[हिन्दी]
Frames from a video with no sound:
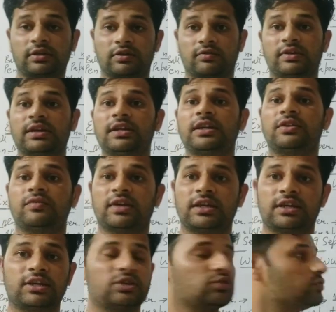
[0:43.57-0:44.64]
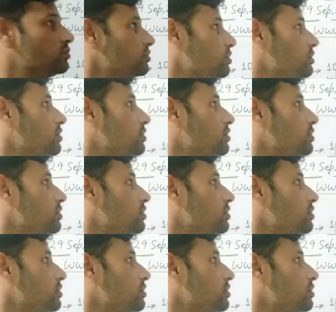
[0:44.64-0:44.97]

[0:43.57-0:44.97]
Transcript: ट्वेंटी ट्वेंटी टू